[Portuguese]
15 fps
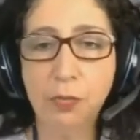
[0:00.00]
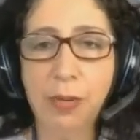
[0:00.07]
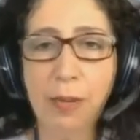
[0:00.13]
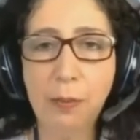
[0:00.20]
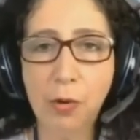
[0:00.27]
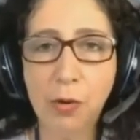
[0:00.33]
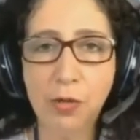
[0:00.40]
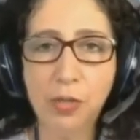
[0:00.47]
de uma
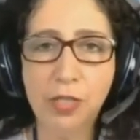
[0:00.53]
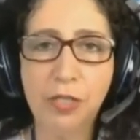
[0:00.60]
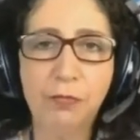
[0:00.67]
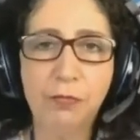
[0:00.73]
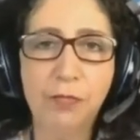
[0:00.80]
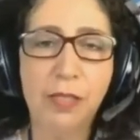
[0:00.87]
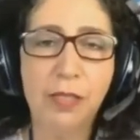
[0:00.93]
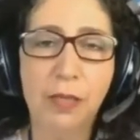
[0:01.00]
amostra em que
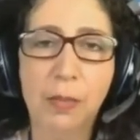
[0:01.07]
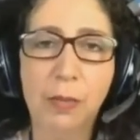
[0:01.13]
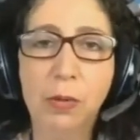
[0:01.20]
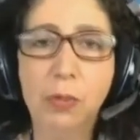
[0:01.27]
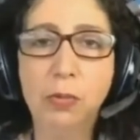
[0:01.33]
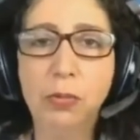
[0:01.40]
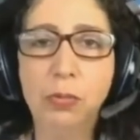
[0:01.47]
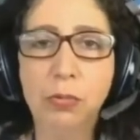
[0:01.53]
você tem uma
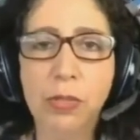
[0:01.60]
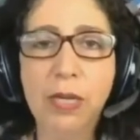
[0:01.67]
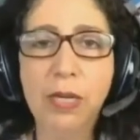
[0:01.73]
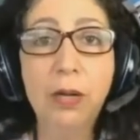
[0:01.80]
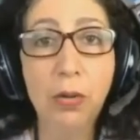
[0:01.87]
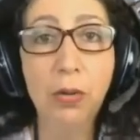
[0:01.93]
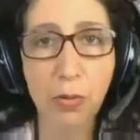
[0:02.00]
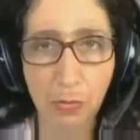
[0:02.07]
cultura
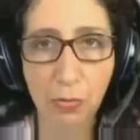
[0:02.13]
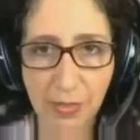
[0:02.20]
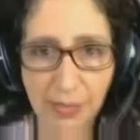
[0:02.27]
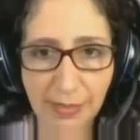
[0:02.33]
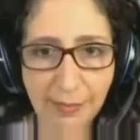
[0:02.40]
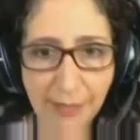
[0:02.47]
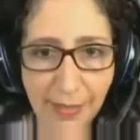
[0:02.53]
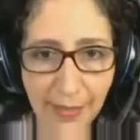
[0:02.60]

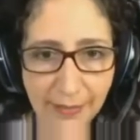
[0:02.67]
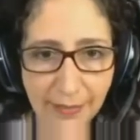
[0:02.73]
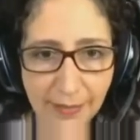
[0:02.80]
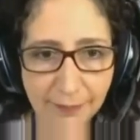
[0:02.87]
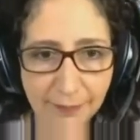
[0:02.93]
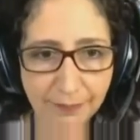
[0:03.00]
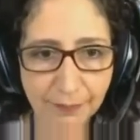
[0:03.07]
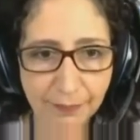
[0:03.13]

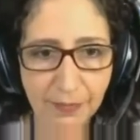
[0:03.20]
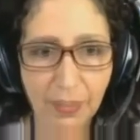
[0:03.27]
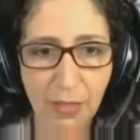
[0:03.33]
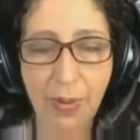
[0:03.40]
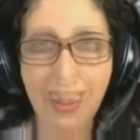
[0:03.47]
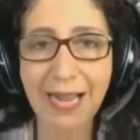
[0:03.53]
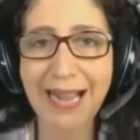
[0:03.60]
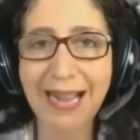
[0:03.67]
concentrada.
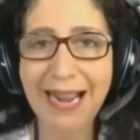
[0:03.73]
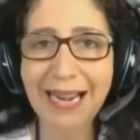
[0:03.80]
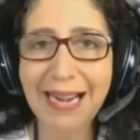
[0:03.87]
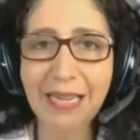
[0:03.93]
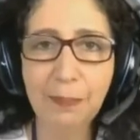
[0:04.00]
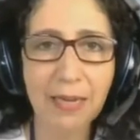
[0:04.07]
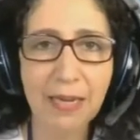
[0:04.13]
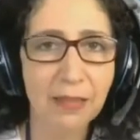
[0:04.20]
Então, a
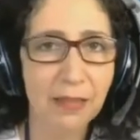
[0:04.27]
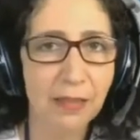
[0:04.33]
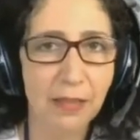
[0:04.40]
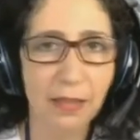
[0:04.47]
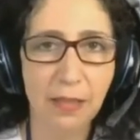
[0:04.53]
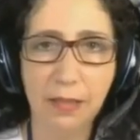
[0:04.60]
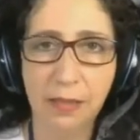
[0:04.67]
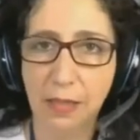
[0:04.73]
carga
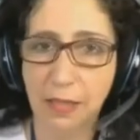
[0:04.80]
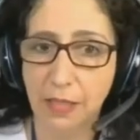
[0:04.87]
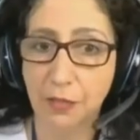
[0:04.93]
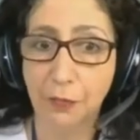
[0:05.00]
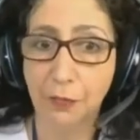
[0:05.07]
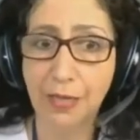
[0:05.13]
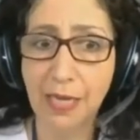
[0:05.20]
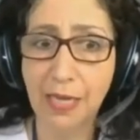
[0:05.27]
bacteriana ali é
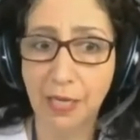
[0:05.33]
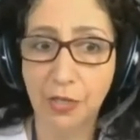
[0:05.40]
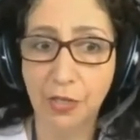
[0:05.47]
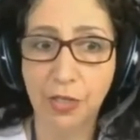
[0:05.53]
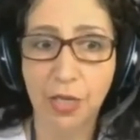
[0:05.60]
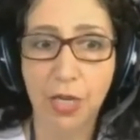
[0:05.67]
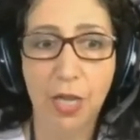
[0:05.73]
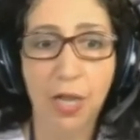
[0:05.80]

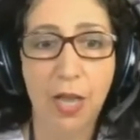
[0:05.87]
diferente.